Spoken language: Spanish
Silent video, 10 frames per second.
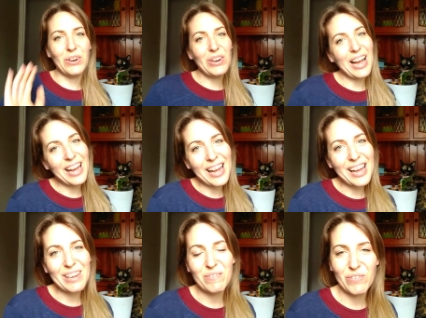
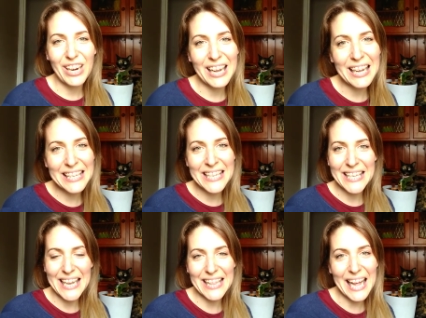Hola,
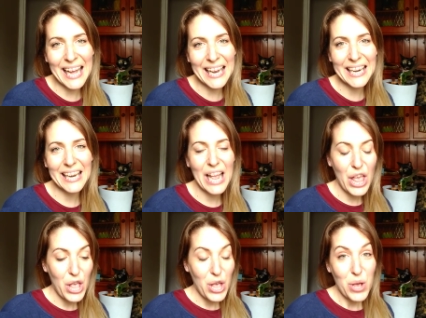buenas, ¿qué tal?
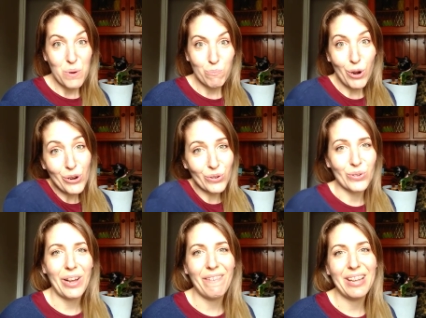Bueno,
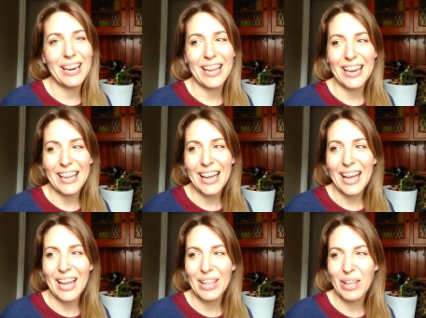a ver,
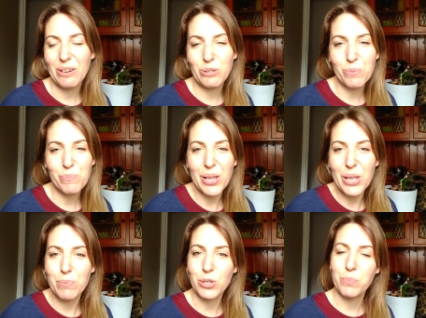quería haceros un
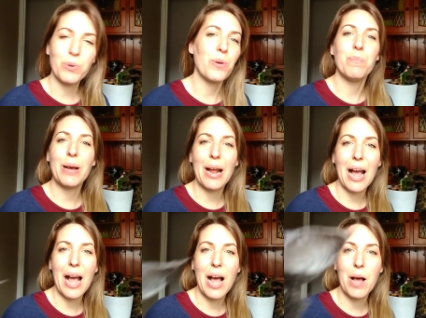vídeo pues un poco
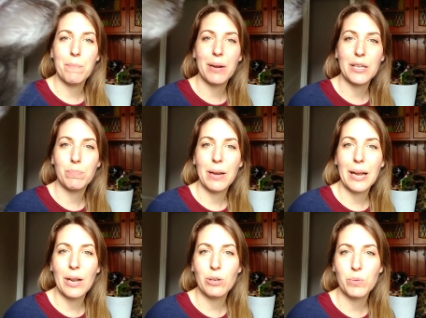para,
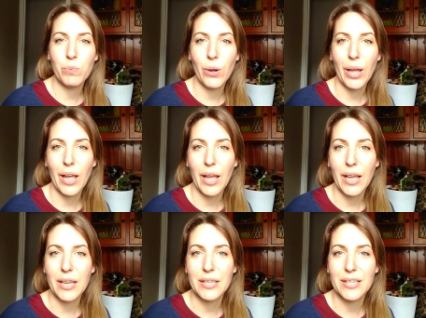explicaros
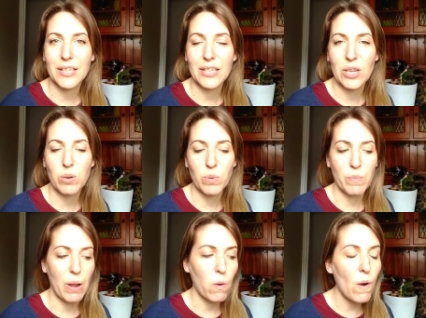pues cómo
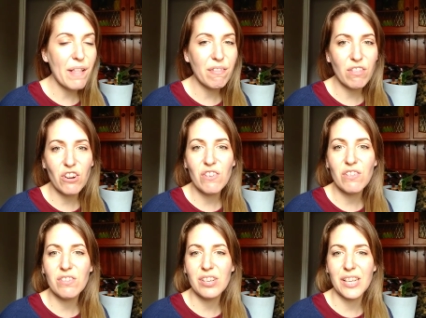me
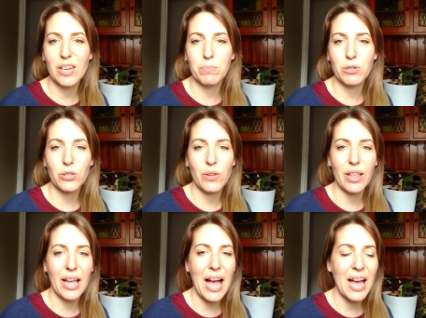encuentro y cómo estoy
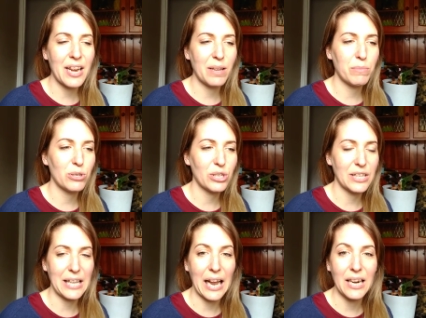de ánimos
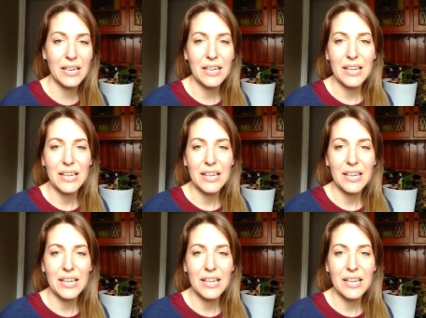y tal.